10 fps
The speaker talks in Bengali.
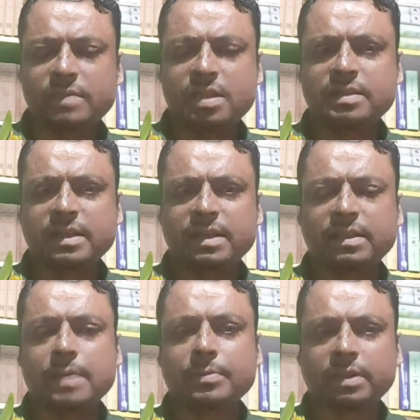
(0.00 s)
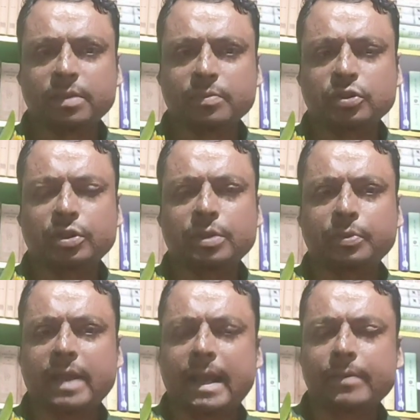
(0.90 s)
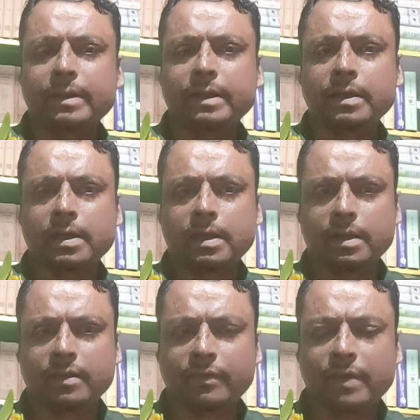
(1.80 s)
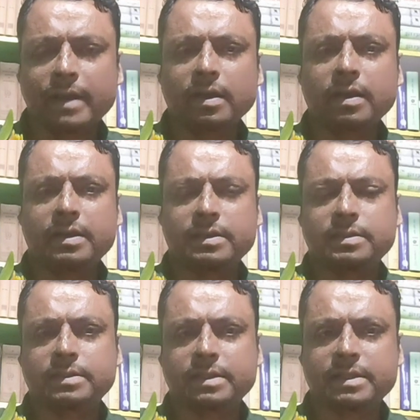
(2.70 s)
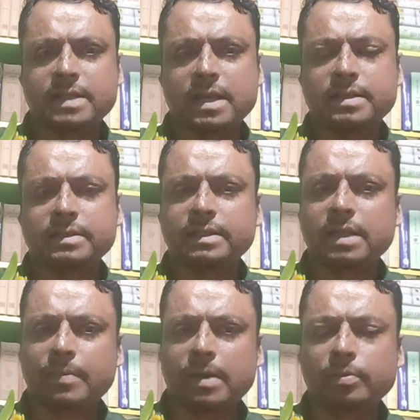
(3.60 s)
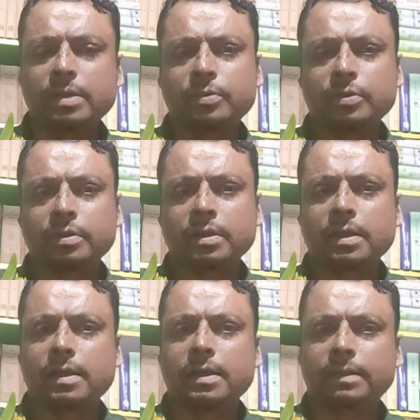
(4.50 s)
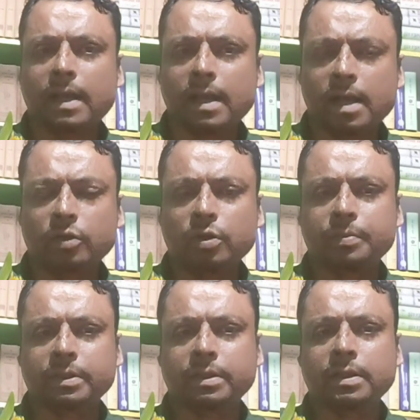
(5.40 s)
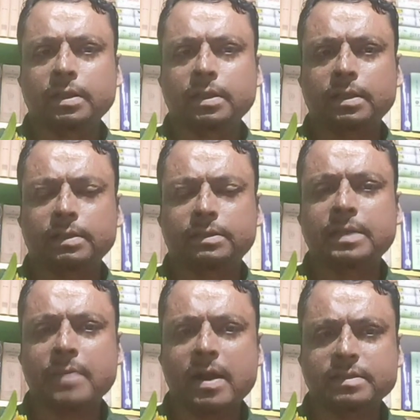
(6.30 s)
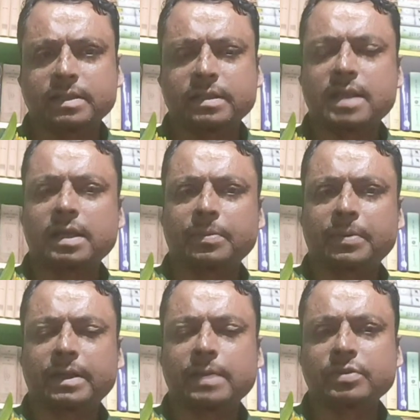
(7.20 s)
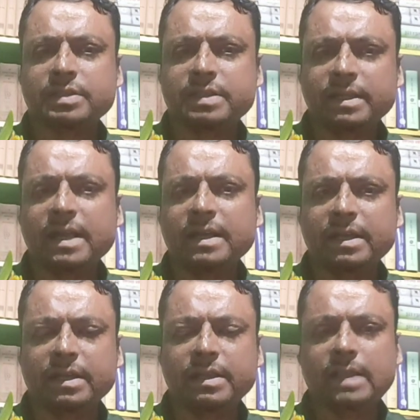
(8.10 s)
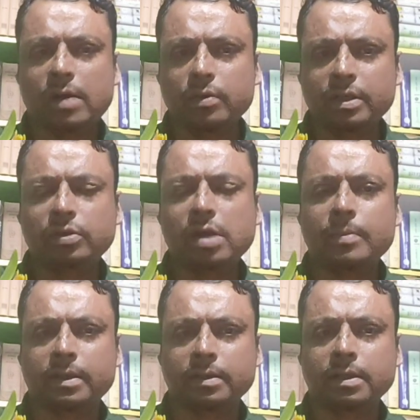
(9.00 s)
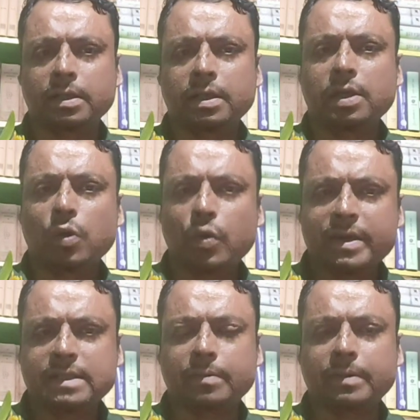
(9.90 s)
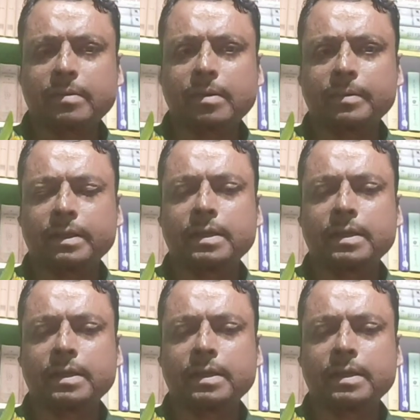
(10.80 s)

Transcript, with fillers: সেক্ষেত্রে আমি তিন বছরের পরে একেবারে ফাইনাল যে রেজাল্ট সেটা পাবো এবং তার হার্ড কপি সেই মার্কশিট সার্টিফিকেট আমি যদি সেটা নিয়ে নিই তাহলেই তো আমার হয়ে যাবে এইভাবে